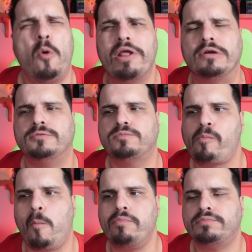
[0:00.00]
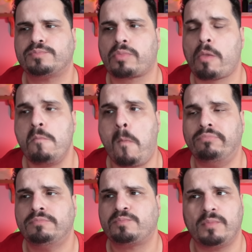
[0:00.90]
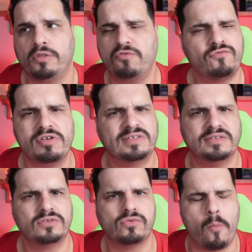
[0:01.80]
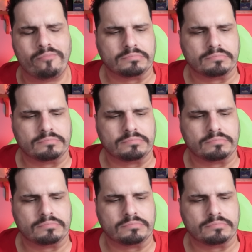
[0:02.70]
morango. Não ficou esquisito.